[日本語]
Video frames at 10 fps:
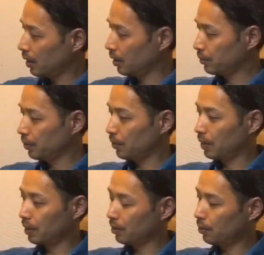
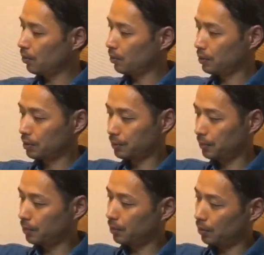ラルフローレンの
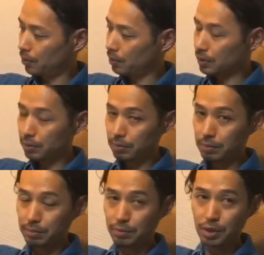オックスフォードの
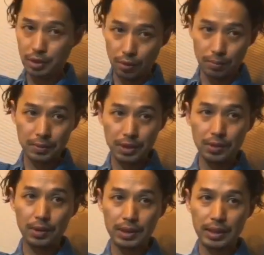無地の
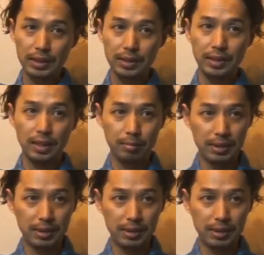白いシャツになりま